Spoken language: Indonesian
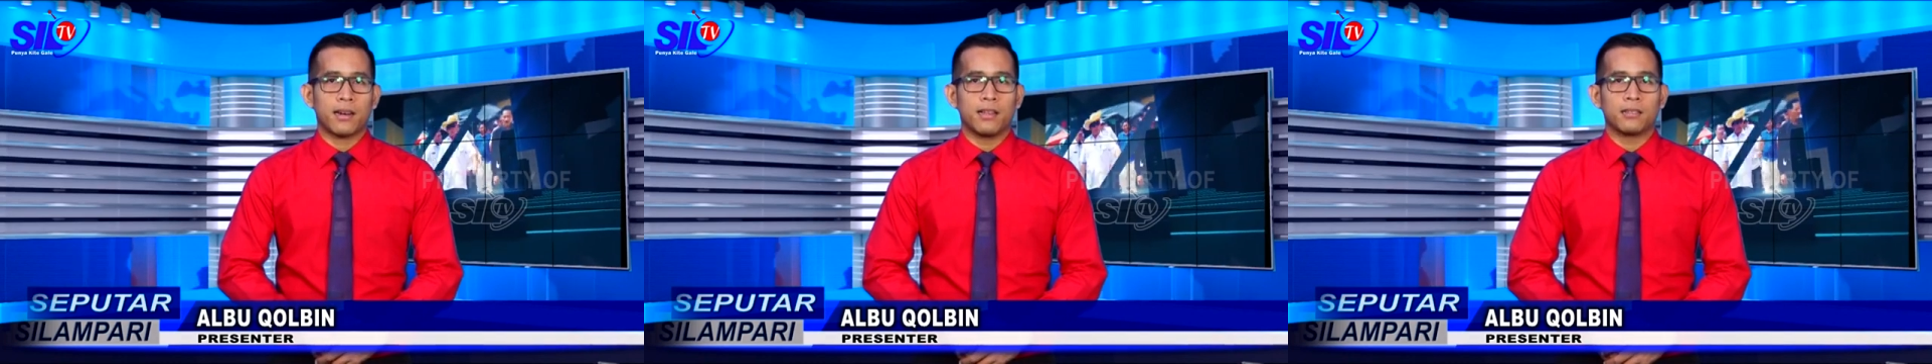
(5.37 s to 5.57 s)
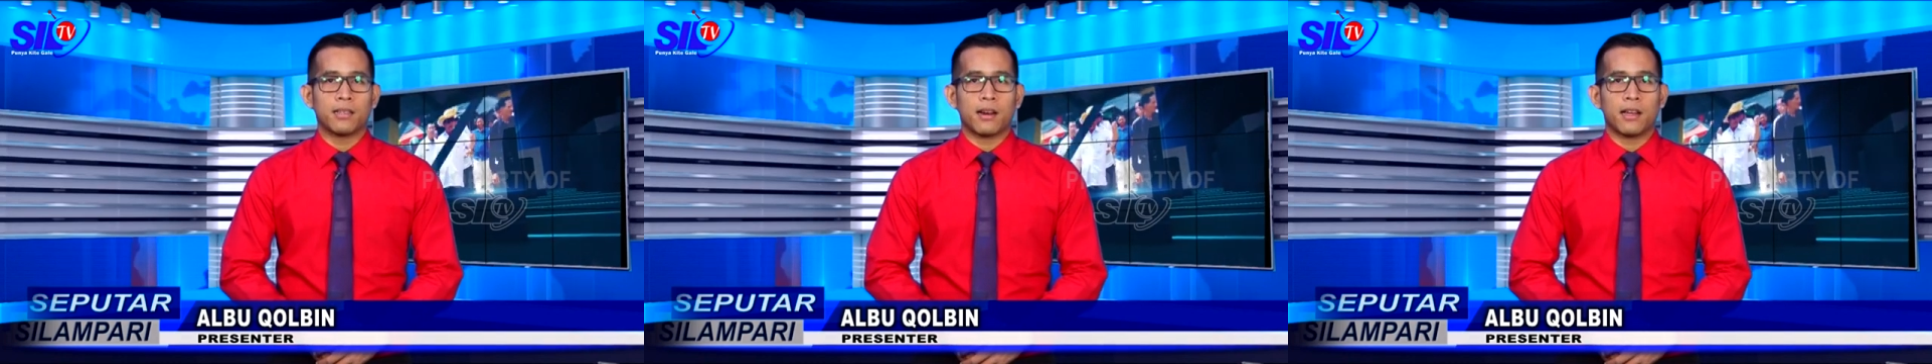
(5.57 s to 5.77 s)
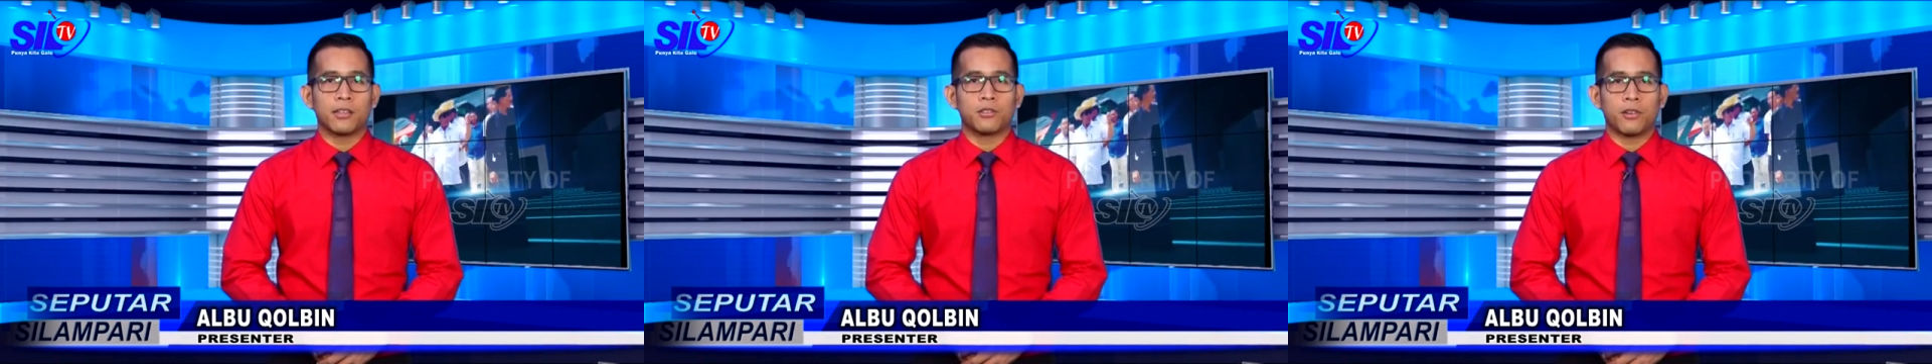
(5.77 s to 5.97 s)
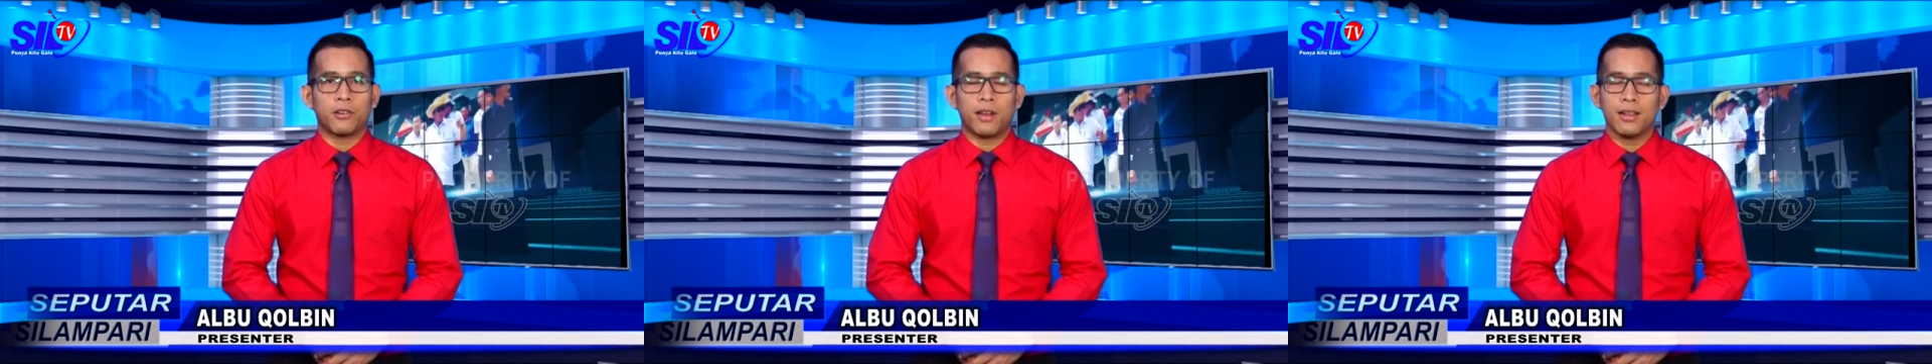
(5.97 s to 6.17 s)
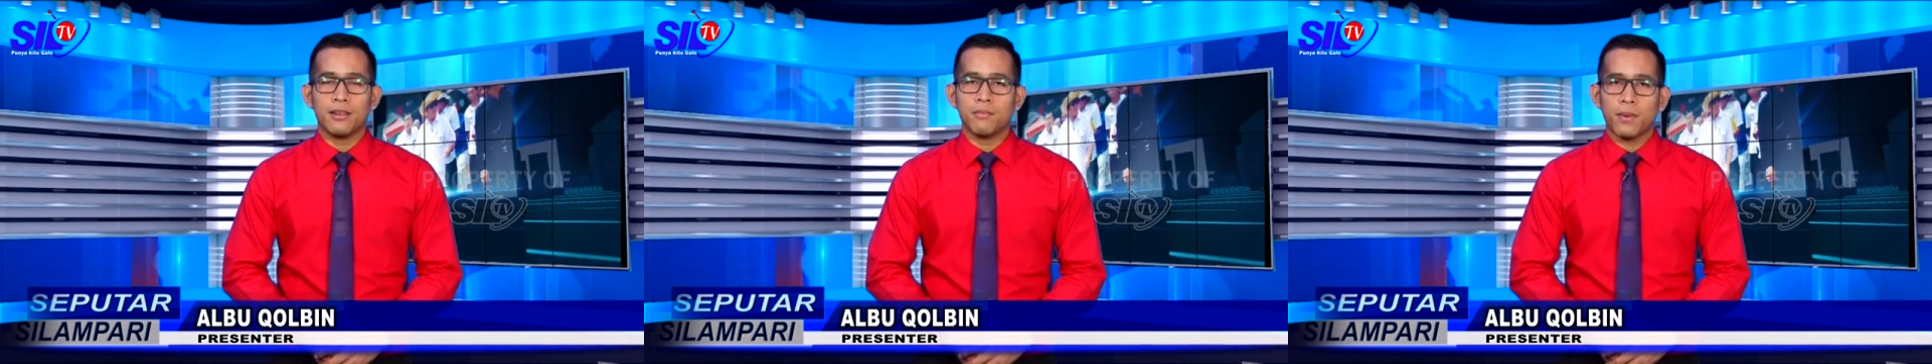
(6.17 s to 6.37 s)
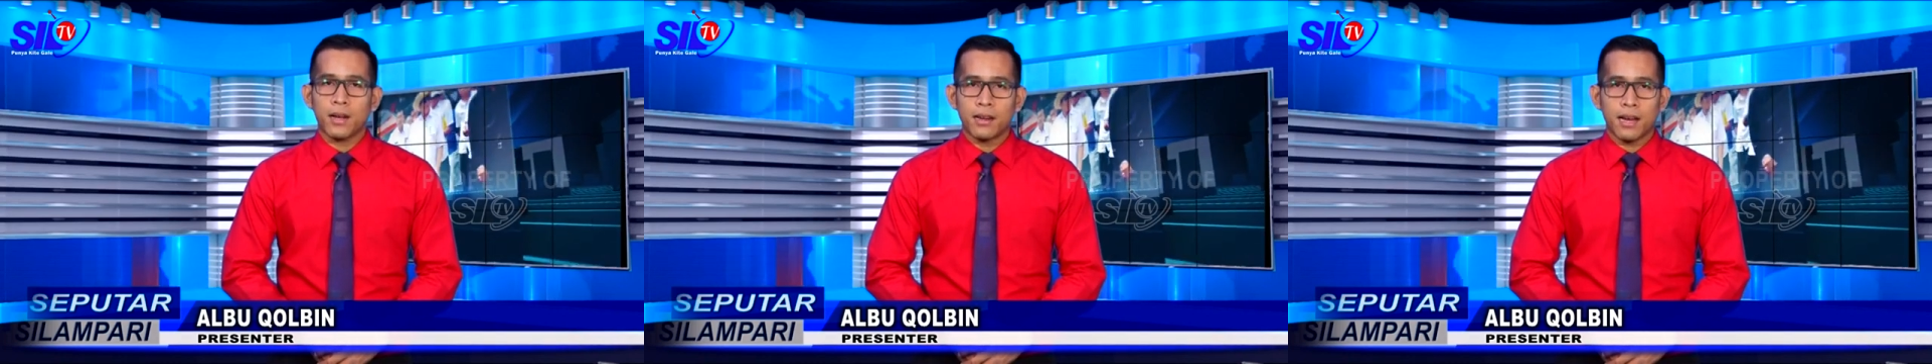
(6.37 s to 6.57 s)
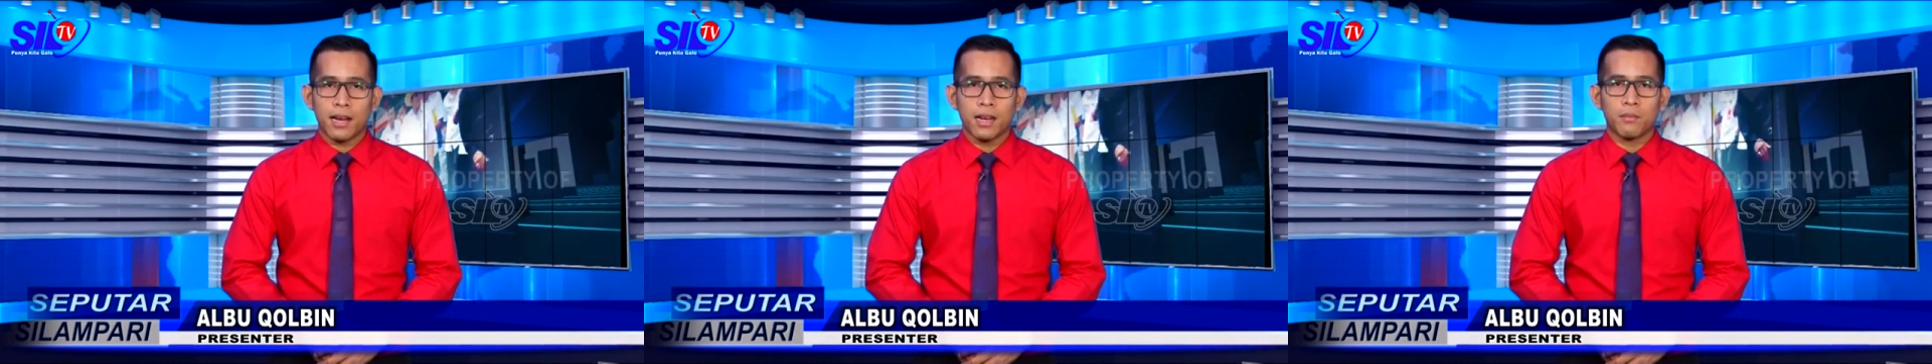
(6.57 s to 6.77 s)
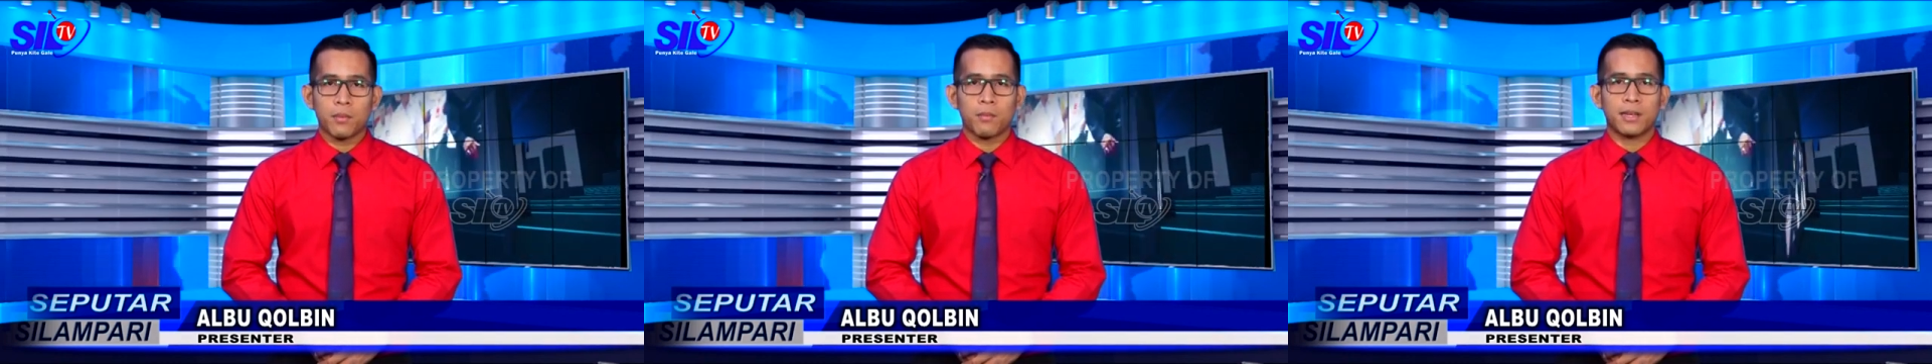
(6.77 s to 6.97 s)
internasional
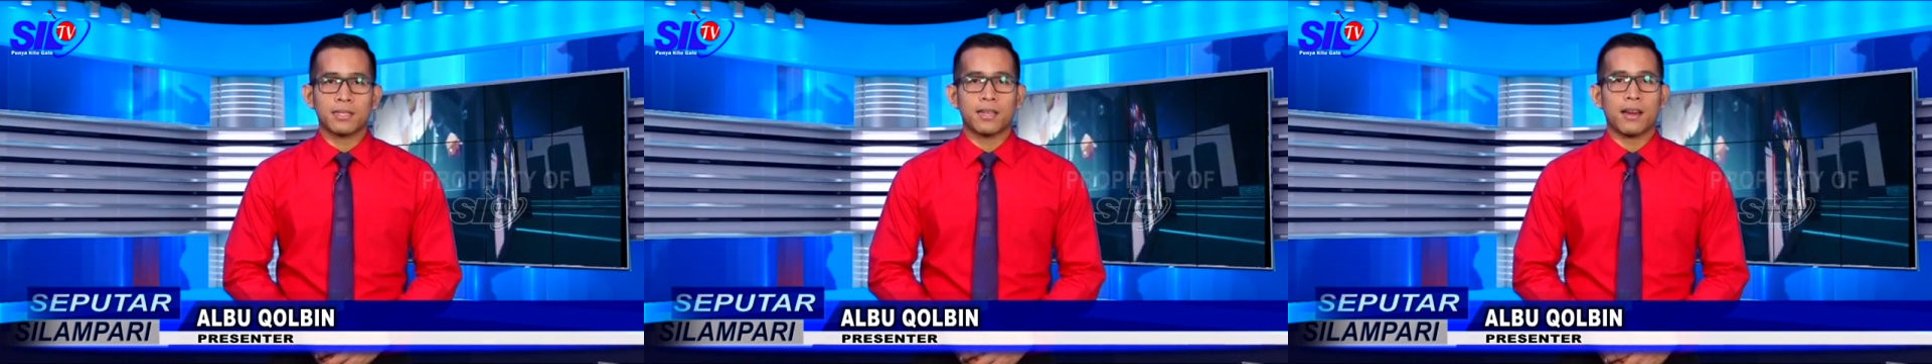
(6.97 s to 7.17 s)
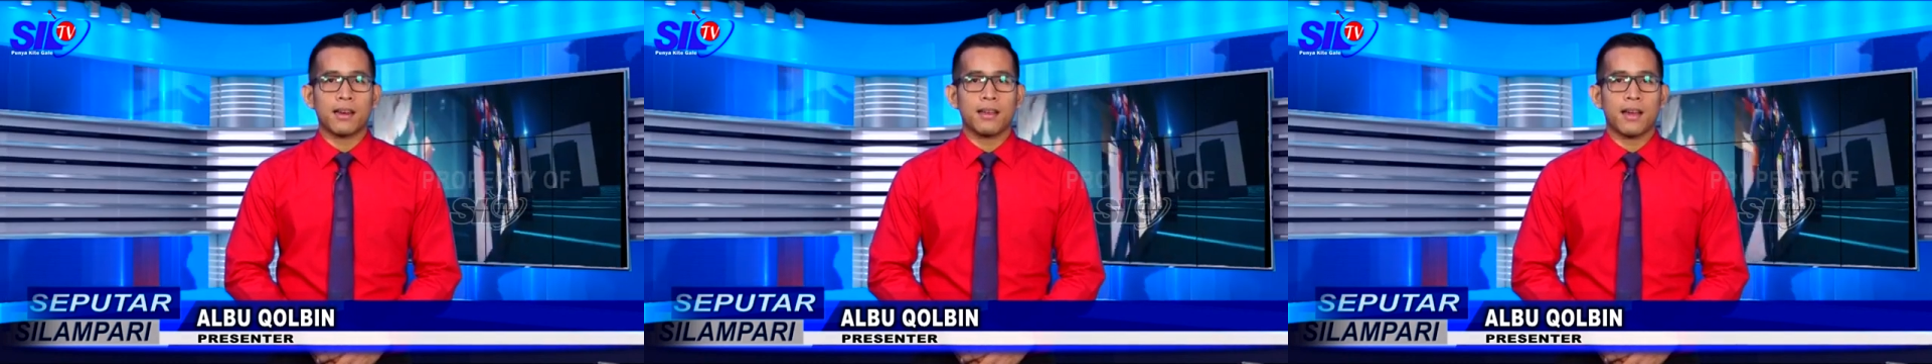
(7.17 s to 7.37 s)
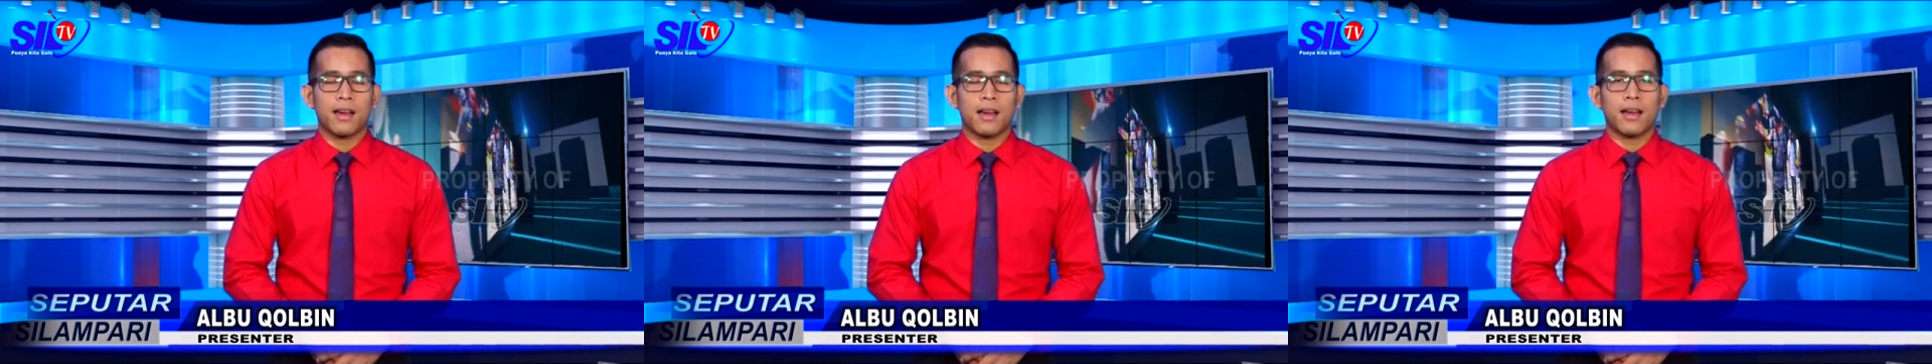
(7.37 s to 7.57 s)
padahal pemasarannya